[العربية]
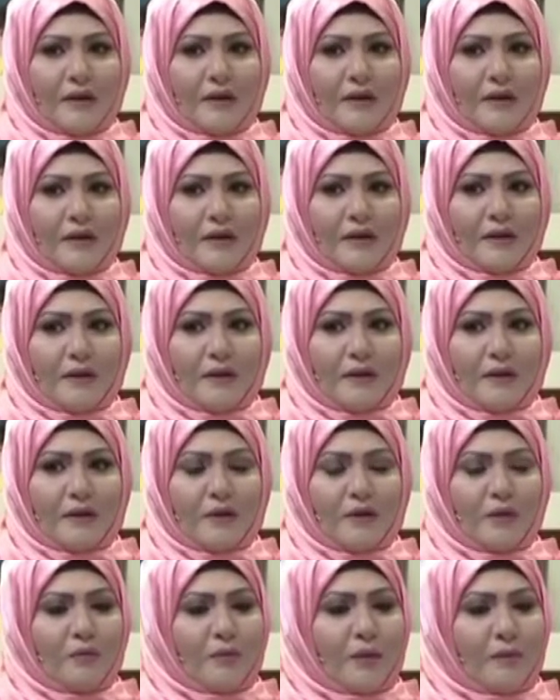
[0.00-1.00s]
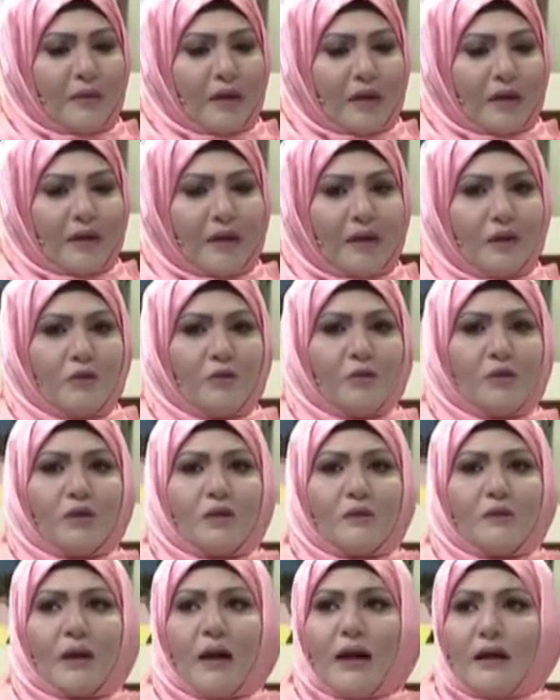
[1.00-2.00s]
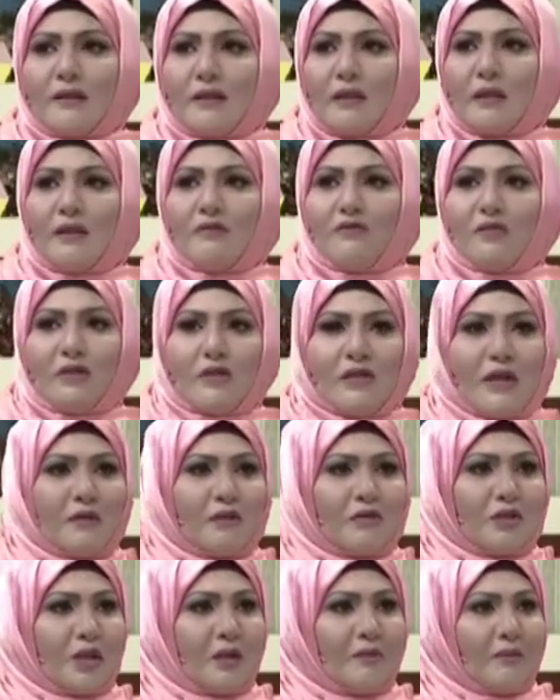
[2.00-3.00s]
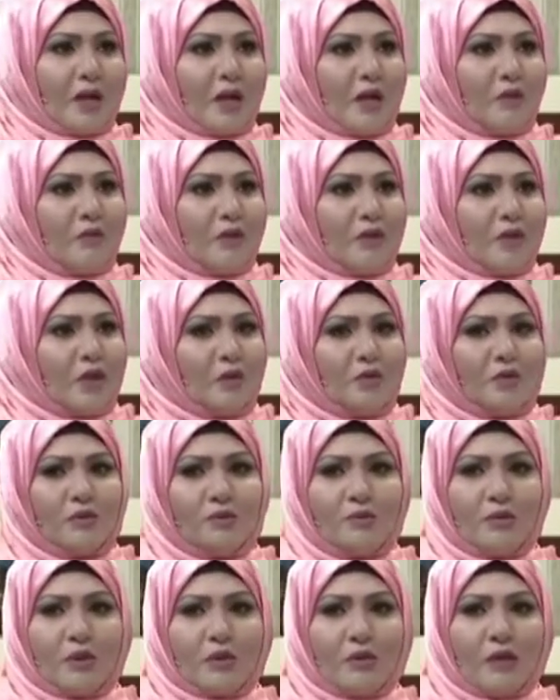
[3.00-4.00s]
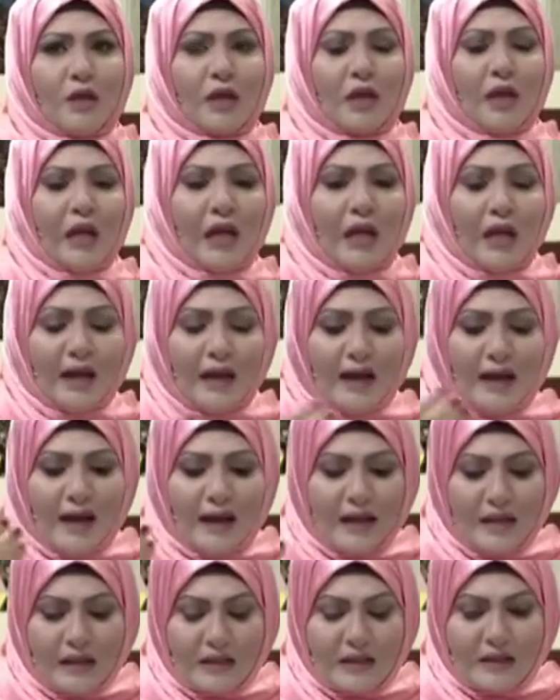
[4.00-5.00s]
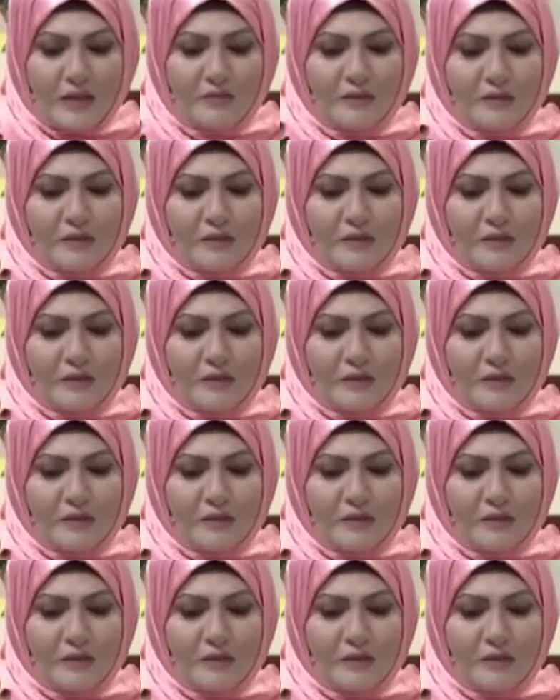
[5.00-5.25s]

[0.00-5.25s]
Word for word: آه، ربما لانه غادي اللي في الشمال والجنوب والكل عندنا